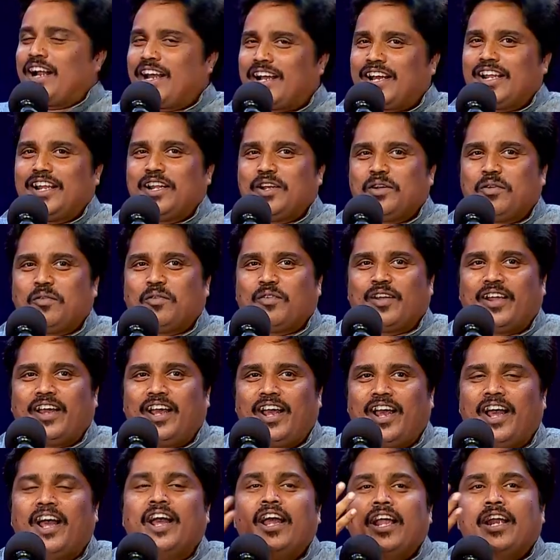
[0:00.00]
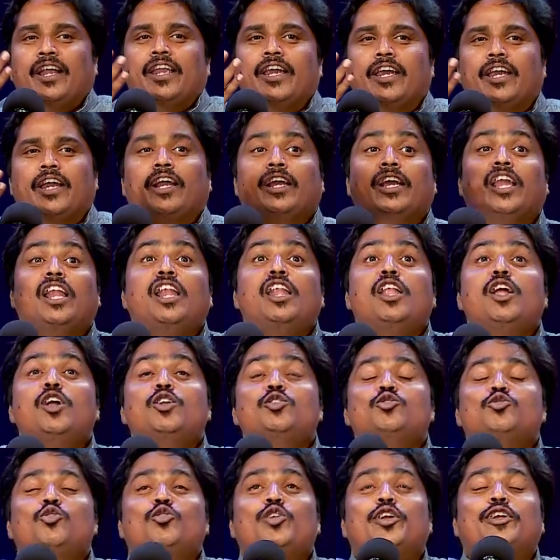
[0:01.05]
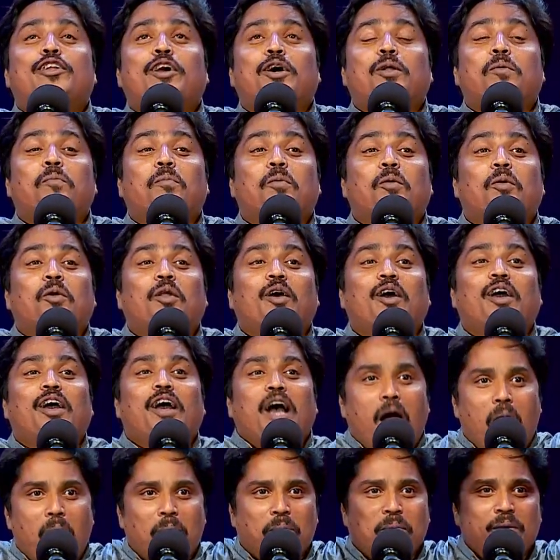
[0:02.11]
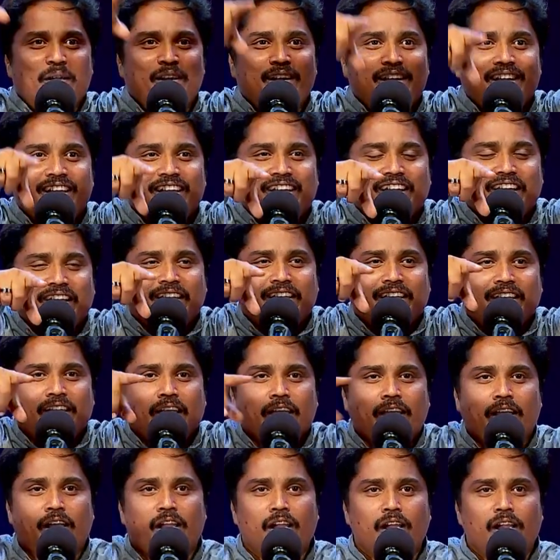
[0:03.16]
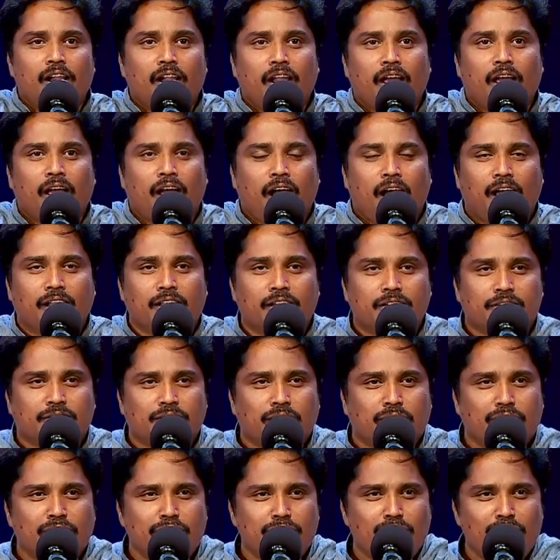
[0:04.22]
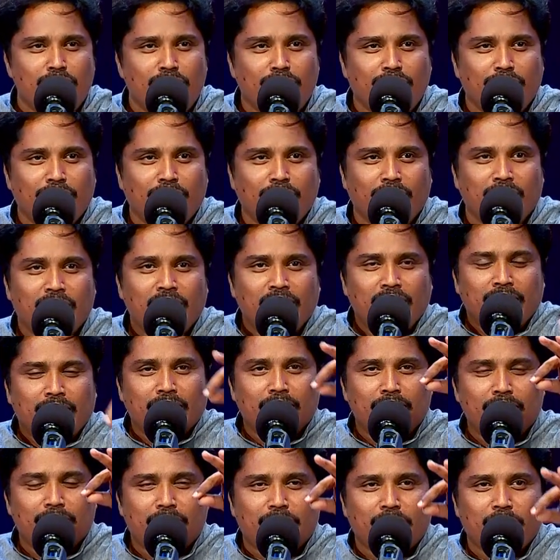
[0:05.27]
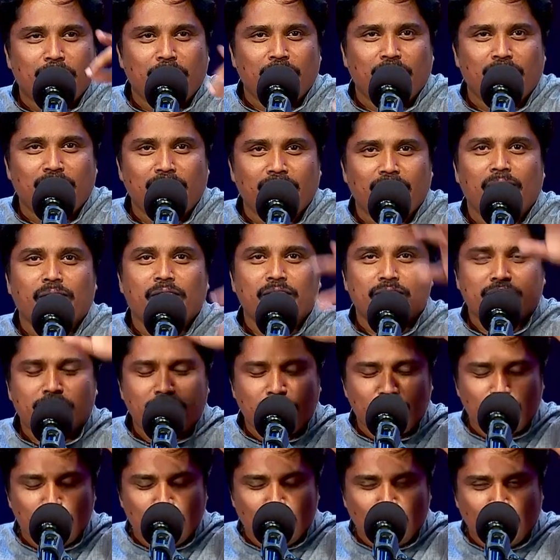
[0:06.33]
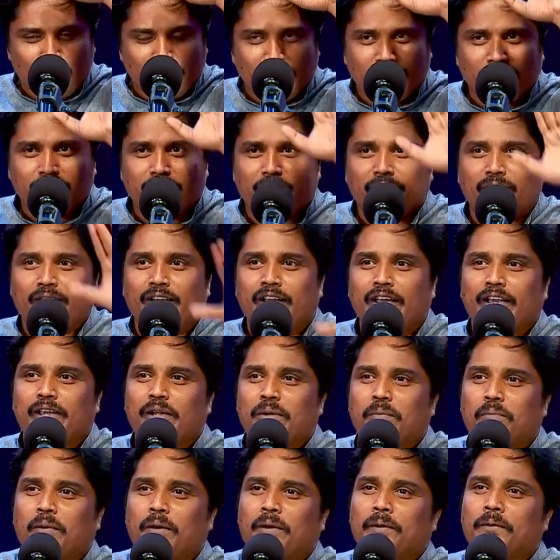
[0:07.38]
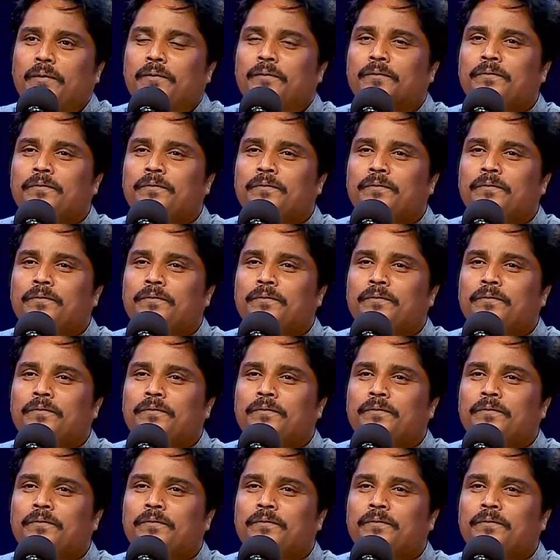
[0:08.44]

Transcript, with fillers: நடக்கலைன்னு ஒன்று நீங்கள் இல்லைன்னு சொல்லிட்டார் போல் அப்படி நீங்கள் நினைக்கிறீங்க இல்லை அதை சரியான ஏற்ற வேலையில் அவர் செய்து முடிக்கிற தேவனாக இருப்பார்